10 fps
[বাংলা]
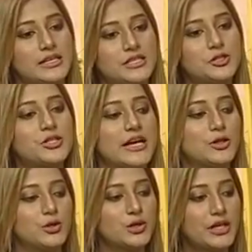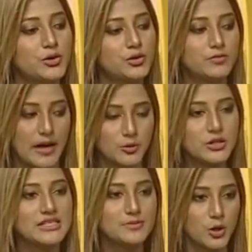শিশু সাহিত্য কিন্তু এমন
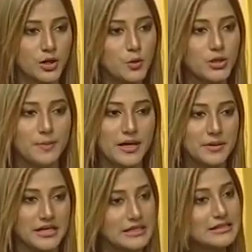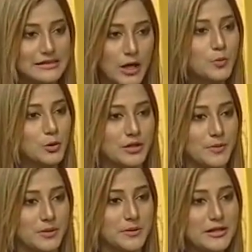না যে বড়রা পড়তে পারবে না তাও পড়তে
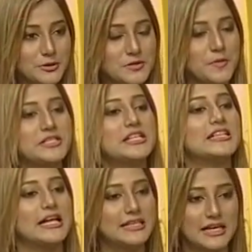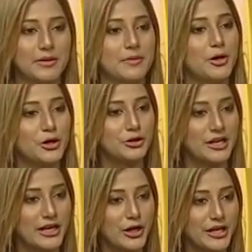পারবে কিন্তু স্পেশালি তাদেরকে ভেবে হয়তো
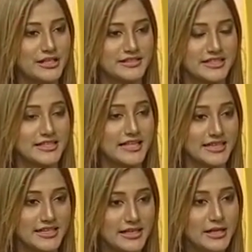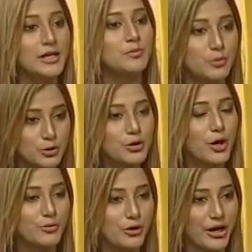লেখা হয় যাতে তাদের
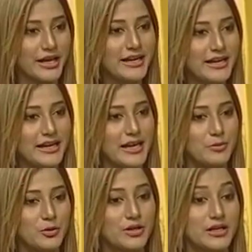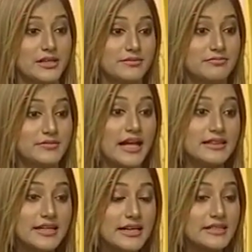বোধগম্য হয় এবং
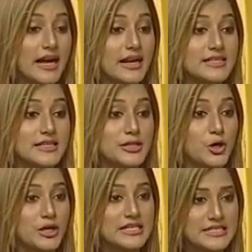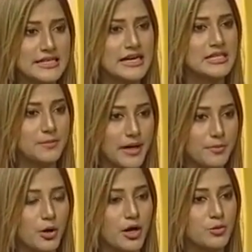তাদের তারা যাতে সঠিক শিক্ষাটা পায়
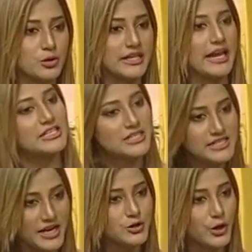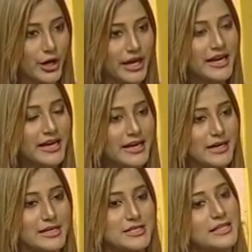পড়ার মধ্যে এন্টারটেইনডও হয়
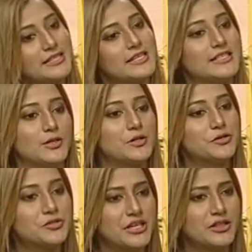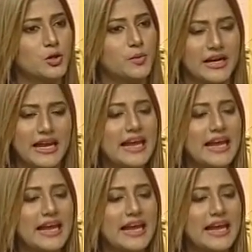সাথে সাথে যেন কিছু শিখতেও পারে এই